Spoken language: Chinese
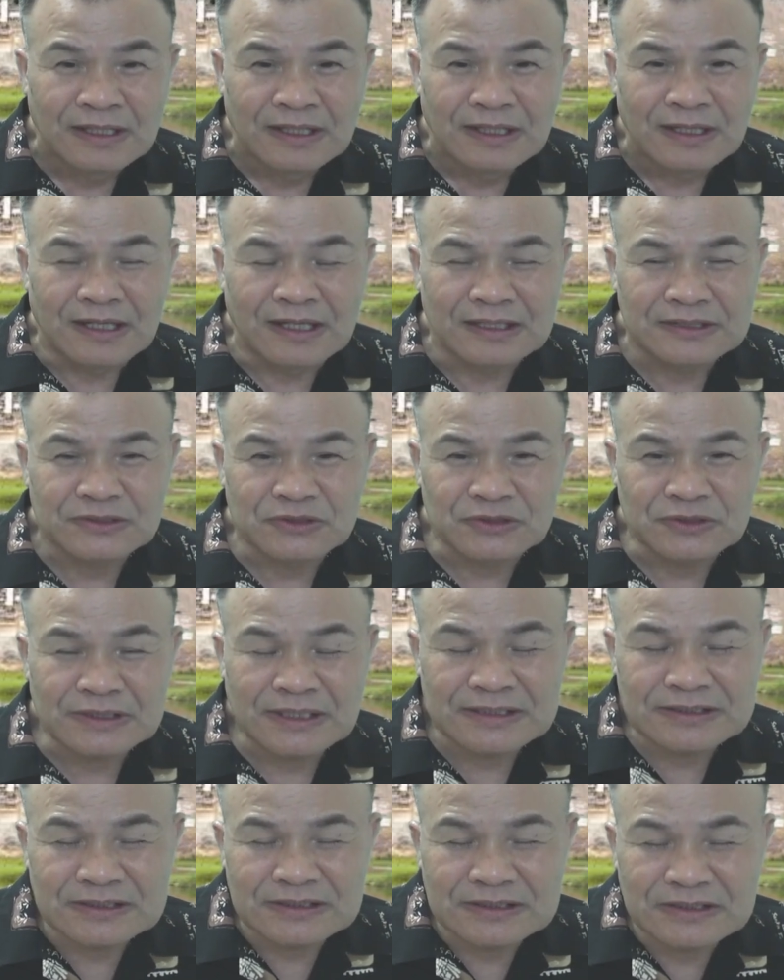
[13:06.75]
呃，徐
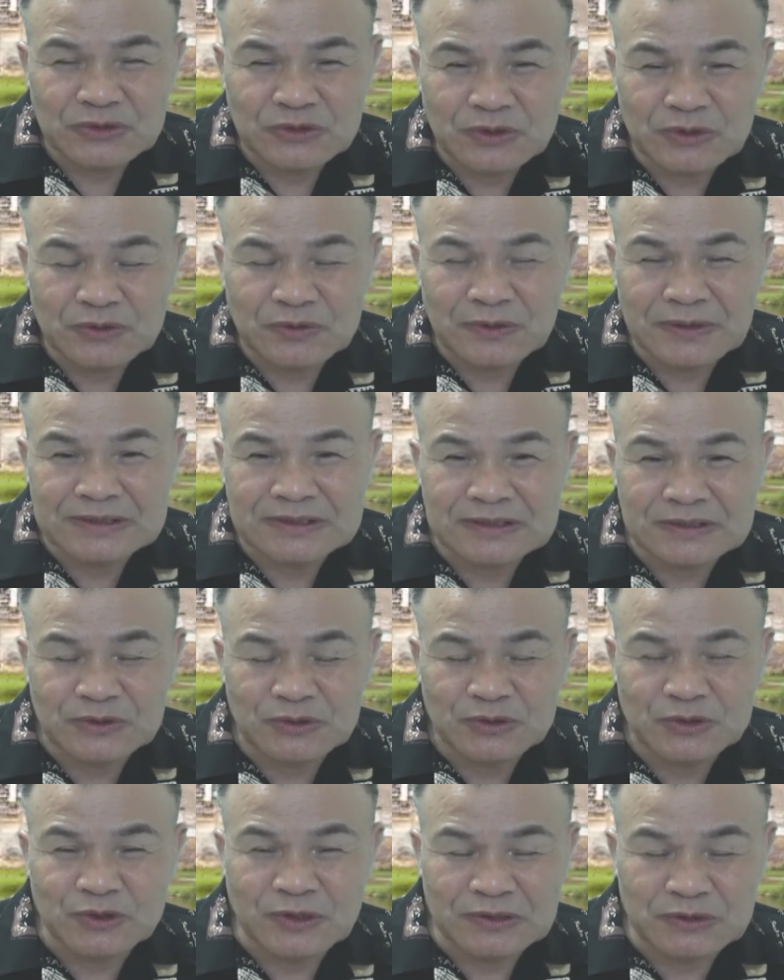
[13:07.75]
家琪教授对《四
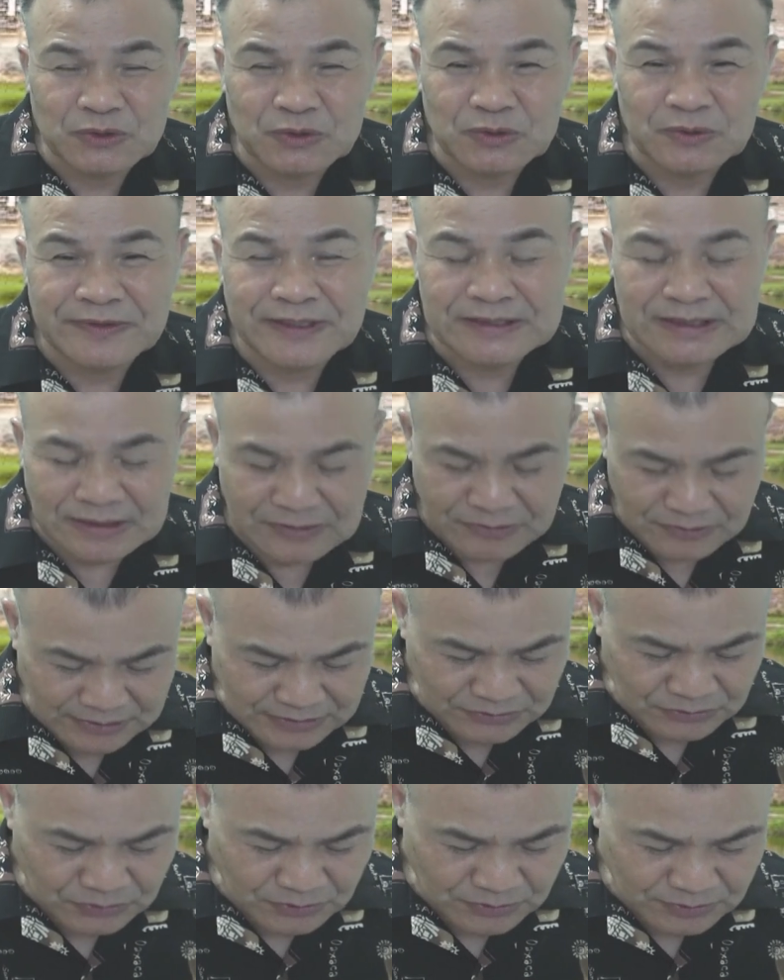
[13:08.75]
库全书》非常有
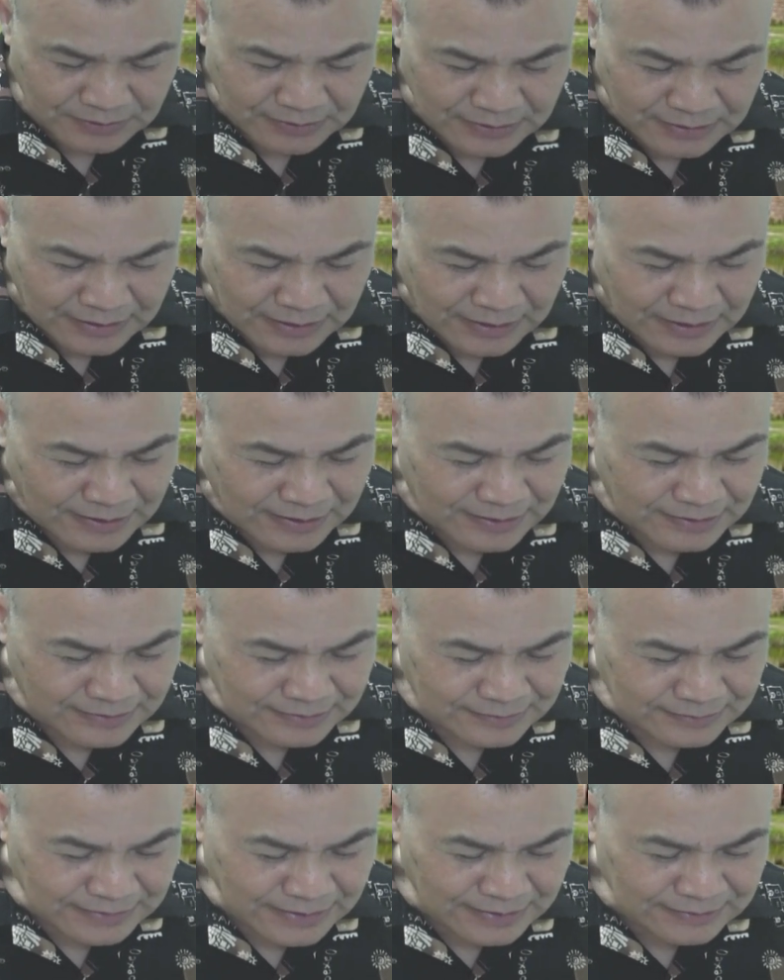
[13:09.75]
研究。
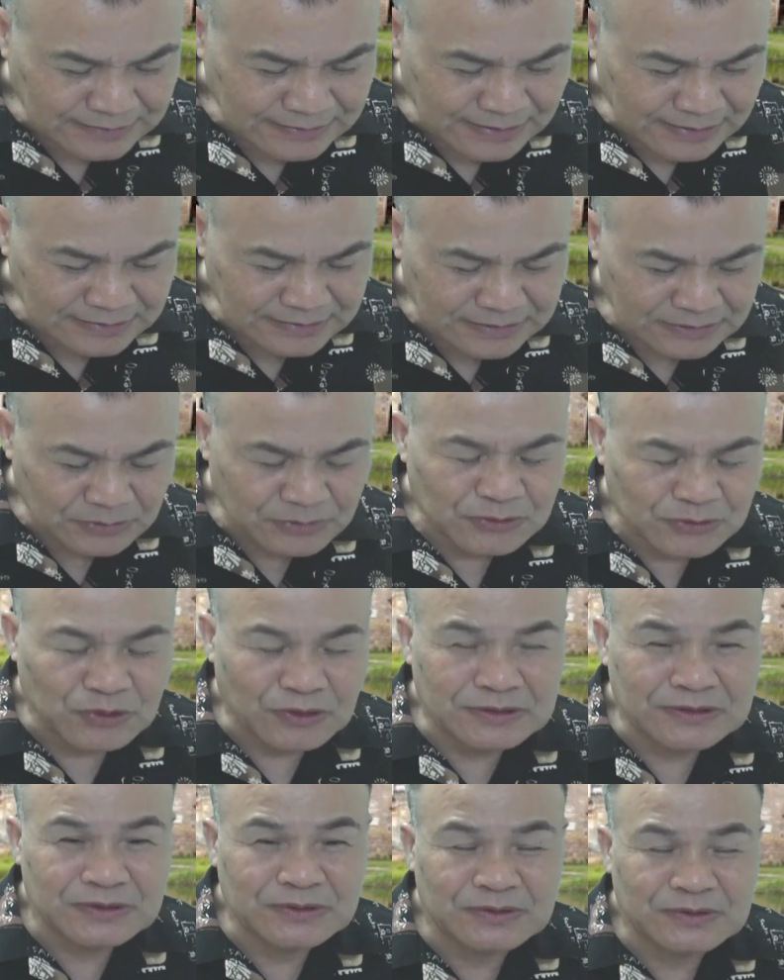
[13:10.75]
呃，他在《四库
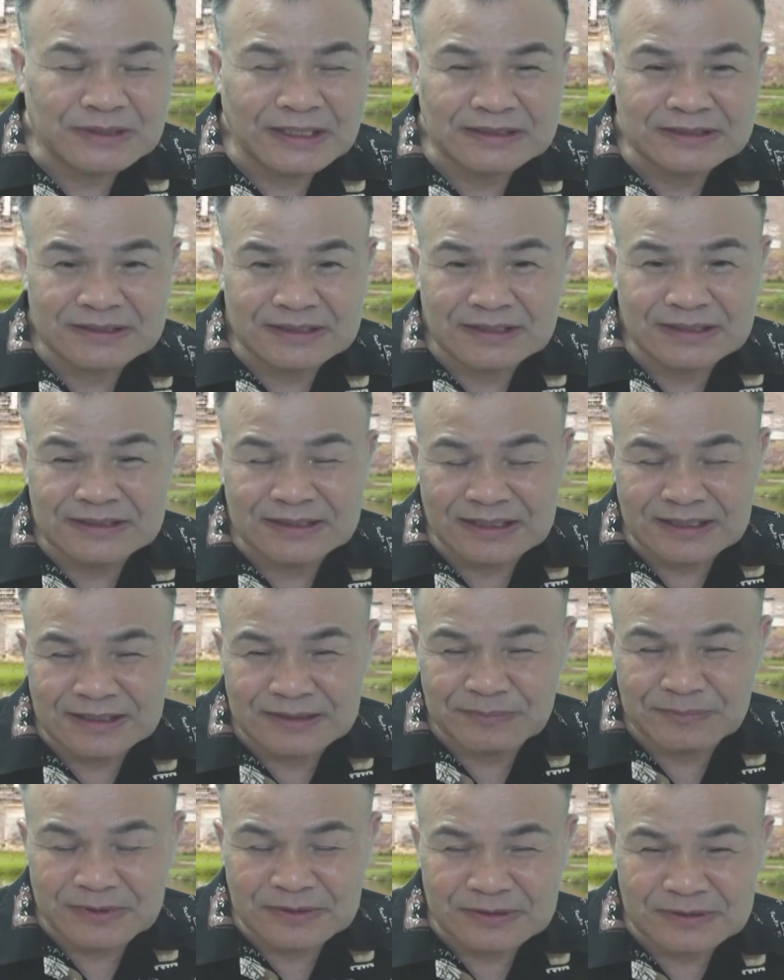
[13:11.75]
全书》他曾经写了一
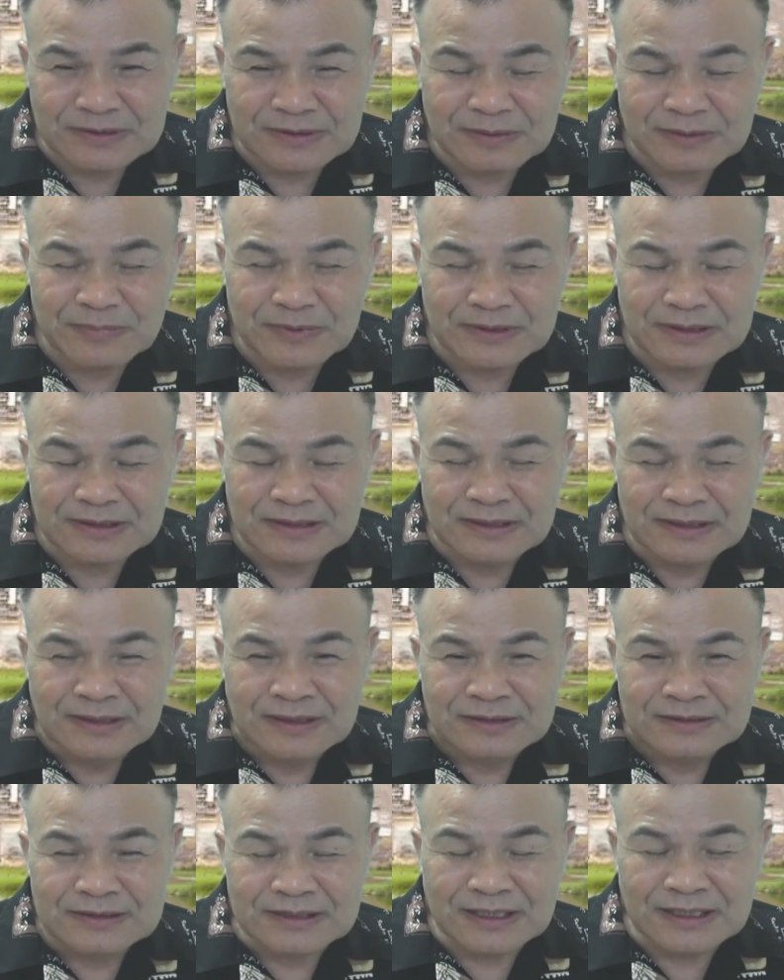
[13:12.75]
本一本
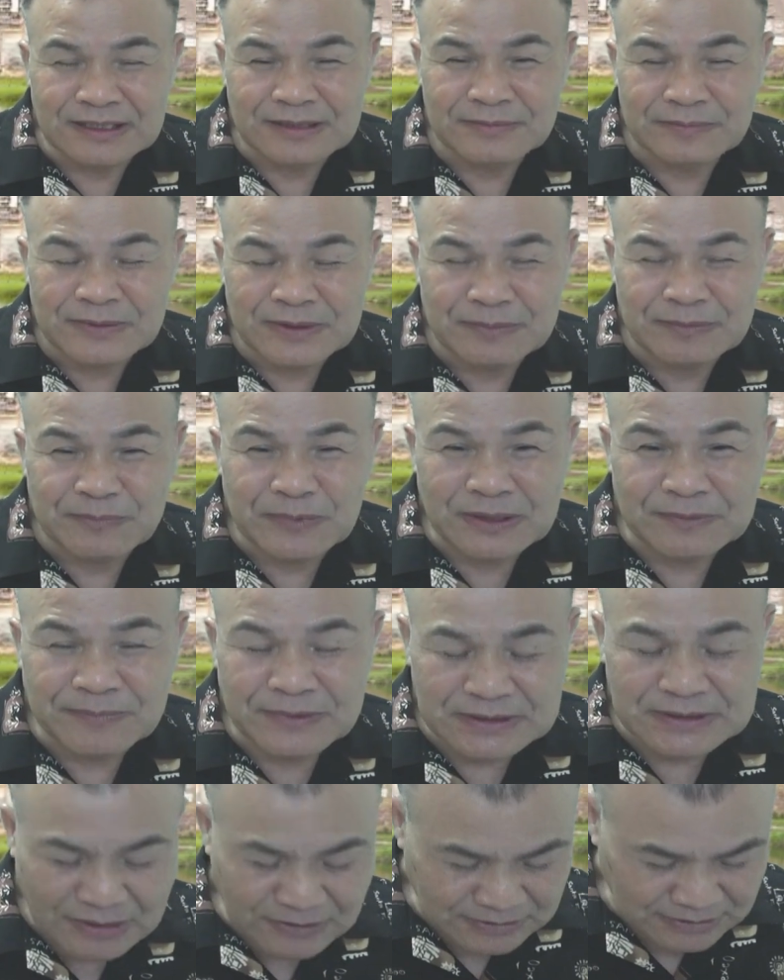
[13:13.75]
写了一一本
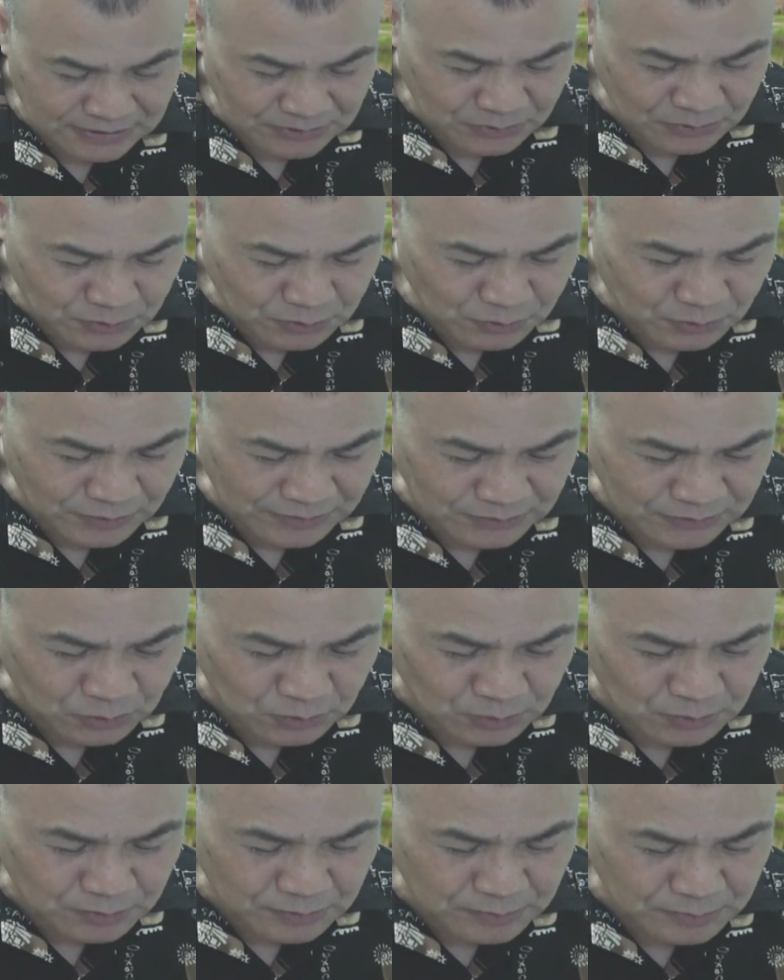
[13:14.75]
名叫《四库全
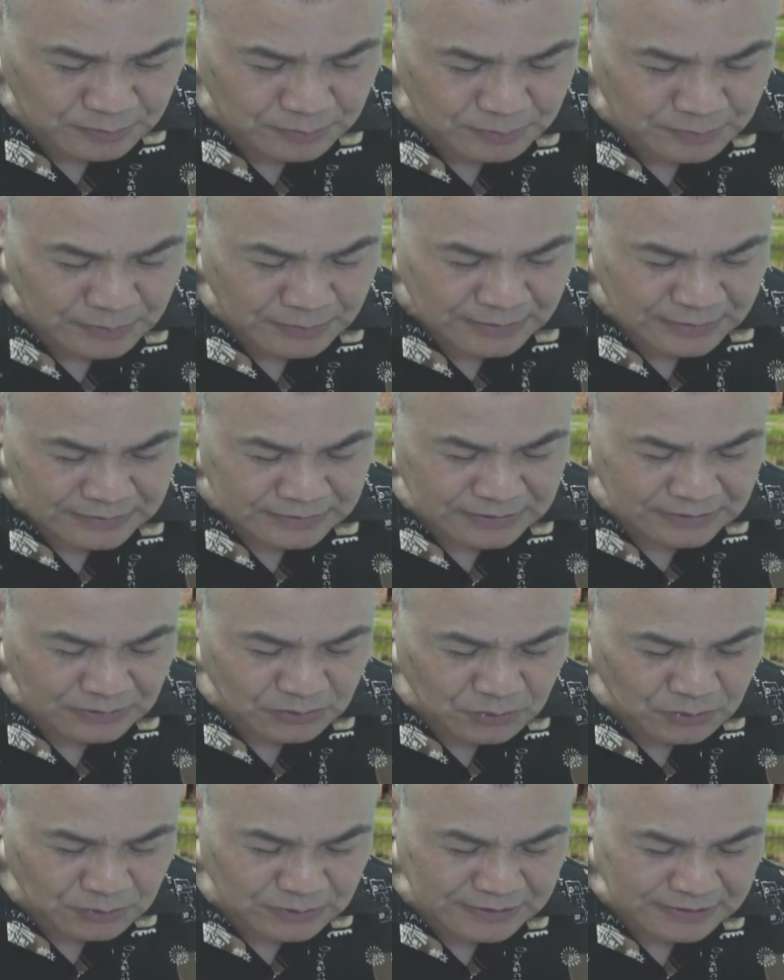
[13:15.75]
书四
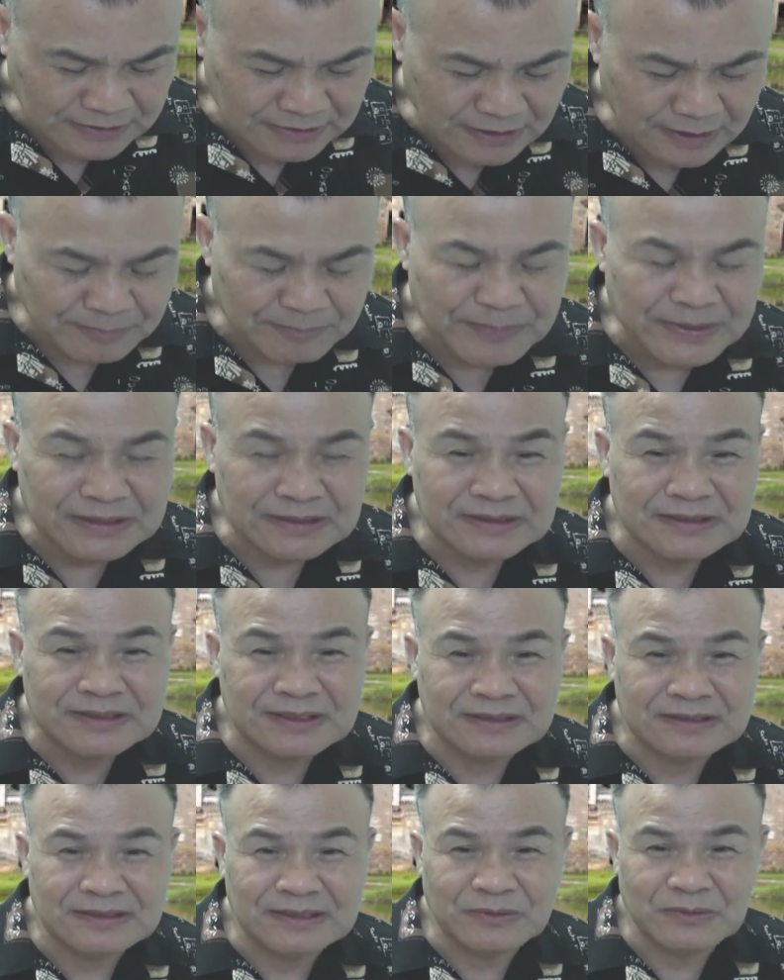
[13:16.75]
库提要辩
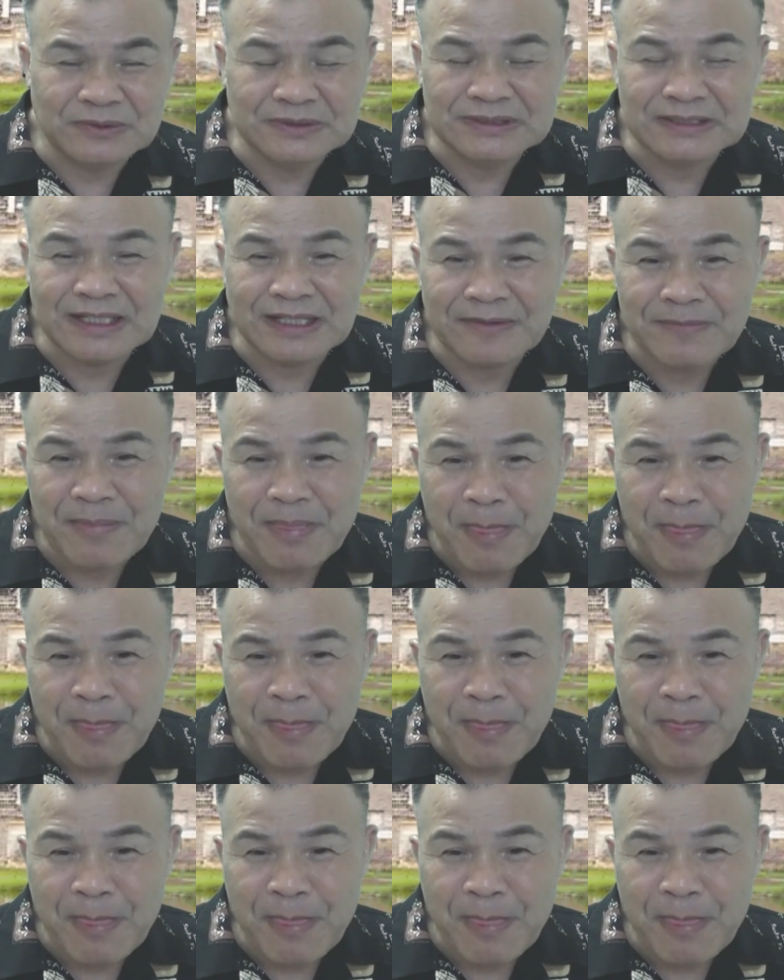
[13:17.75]
证》的文章。